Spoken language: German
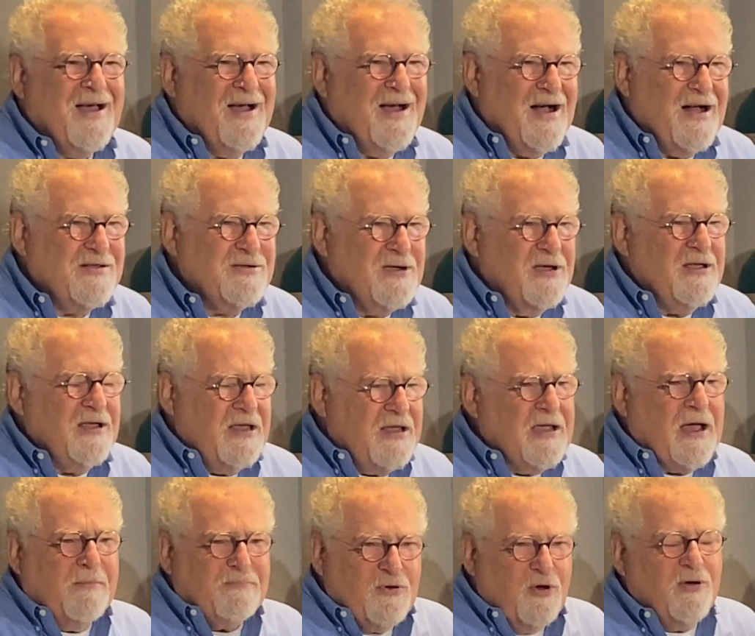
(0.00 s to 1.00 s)
Also ich
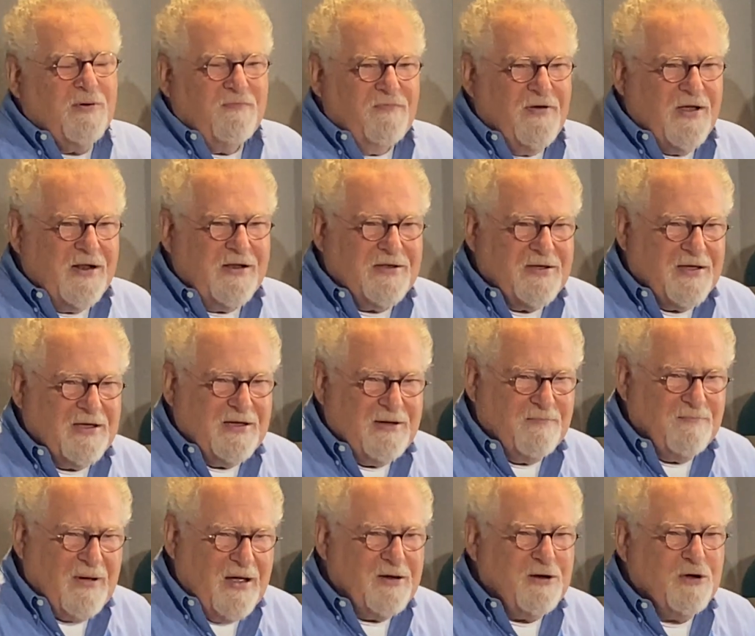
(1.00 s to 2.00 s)
habe doch im Weltkrieg
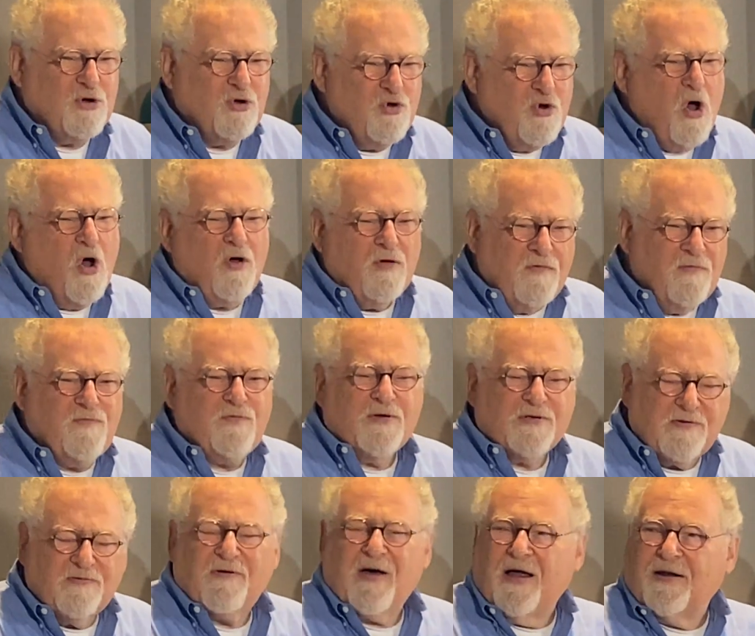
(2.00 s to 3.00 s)
meine Knochen fürs
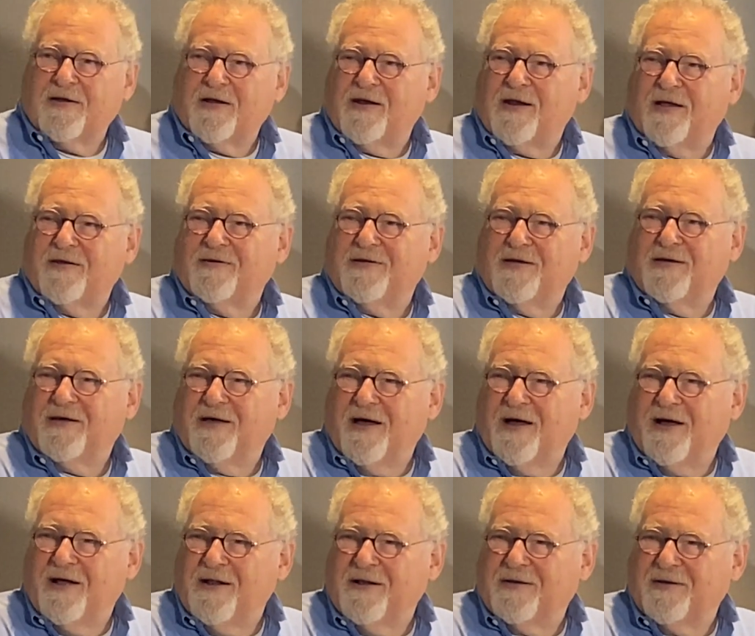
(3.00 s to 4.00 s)
Vaterland
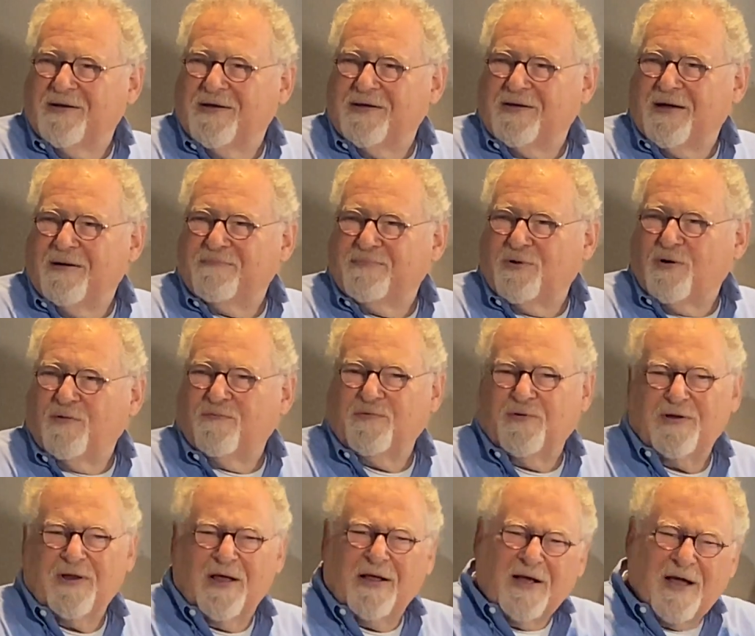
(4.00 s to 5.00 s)
hingehalten. Ich habe doch für
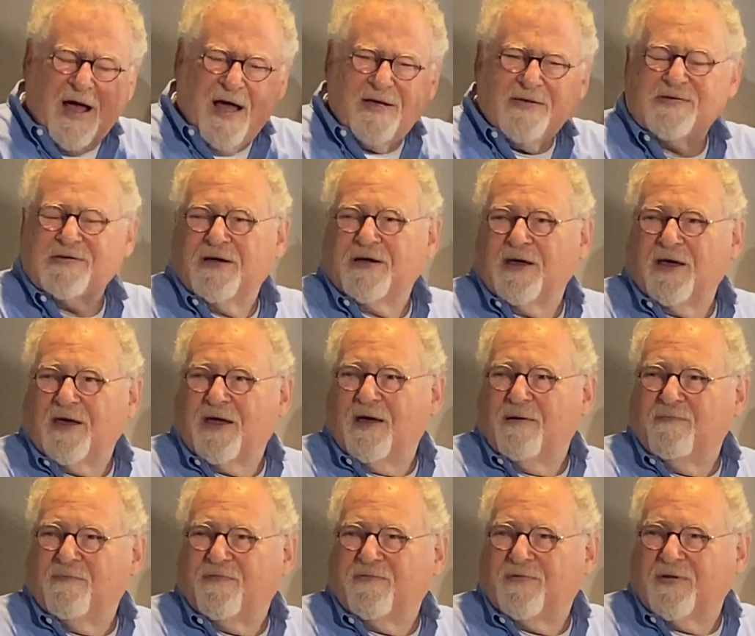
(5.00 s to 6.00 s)
den Kaiser
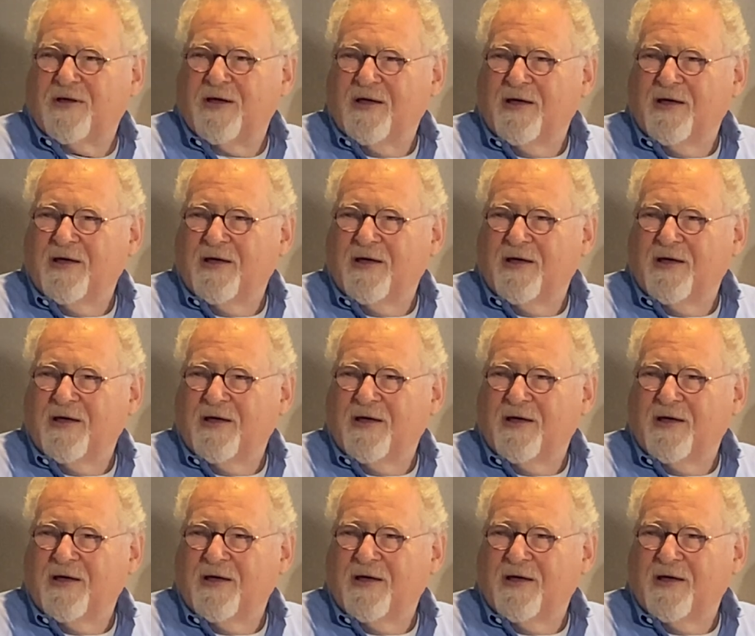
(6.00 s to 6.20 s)
gekämpft.